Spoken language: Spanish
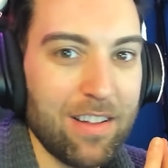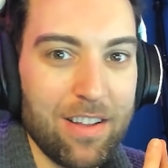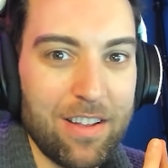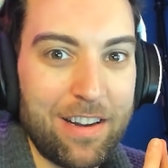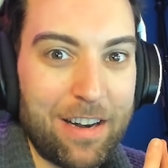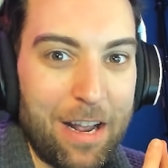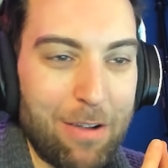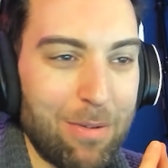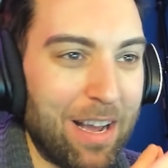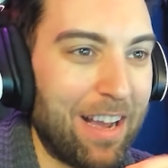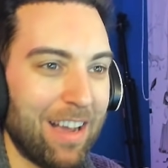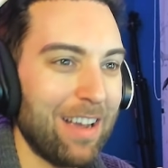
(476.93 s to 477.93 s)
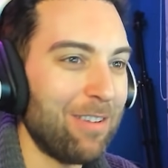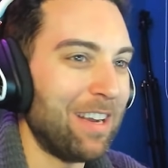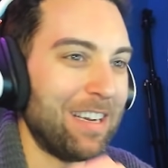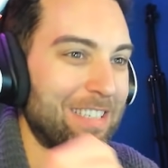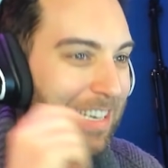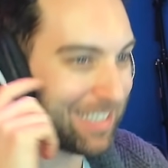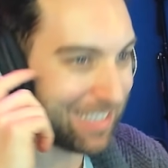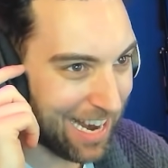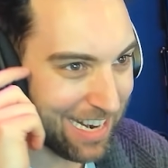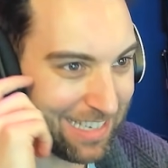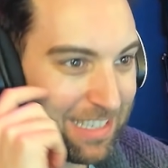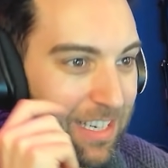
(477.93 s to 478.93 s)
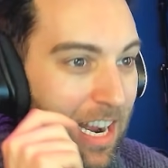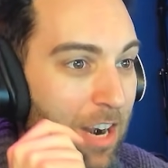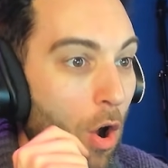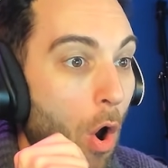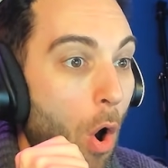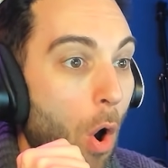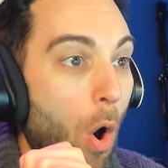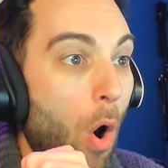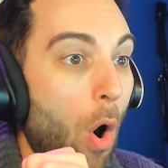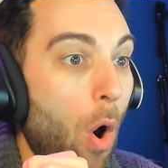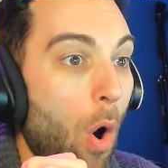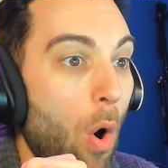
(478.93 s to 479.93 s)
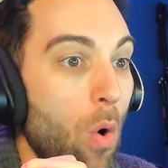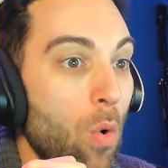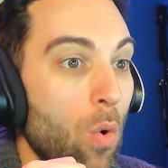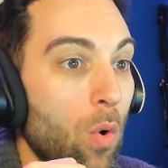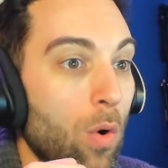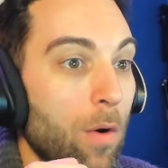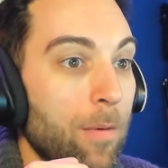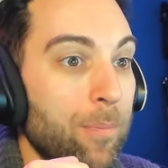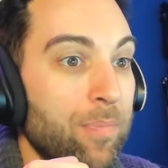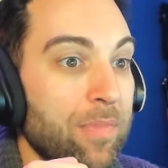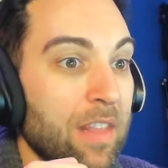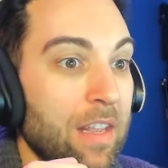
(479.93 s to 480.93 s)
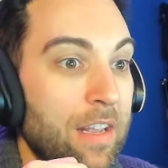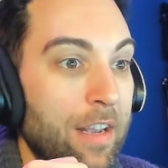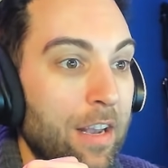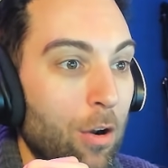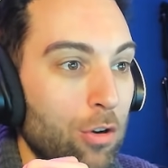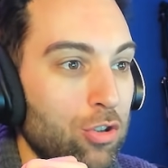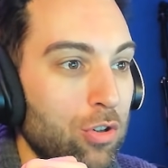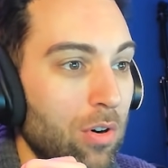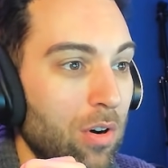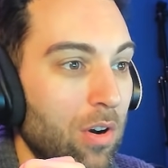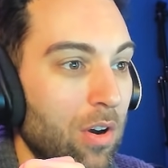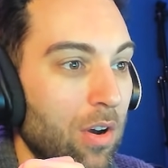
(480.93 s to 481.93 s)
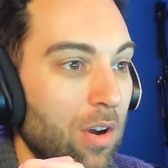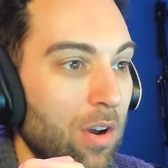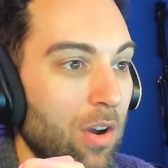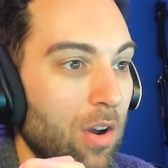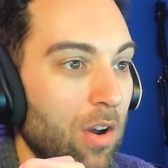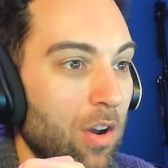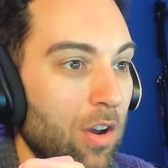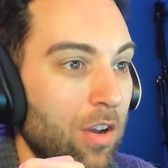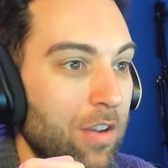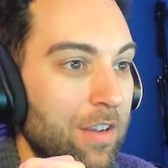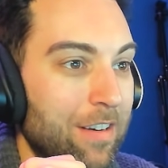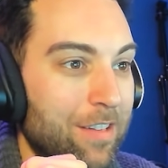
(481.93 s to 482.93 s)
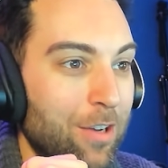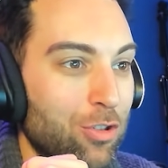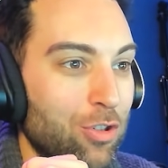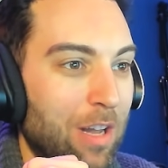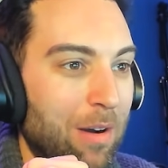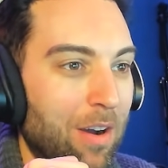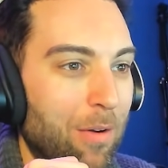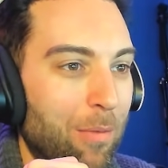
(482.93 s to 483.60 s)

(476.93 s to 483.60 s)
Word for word: Increíble, ¿eh? Ese Scar, ese Scar. ¡Oh! ¿Y el oso? ¿Y este oso tan,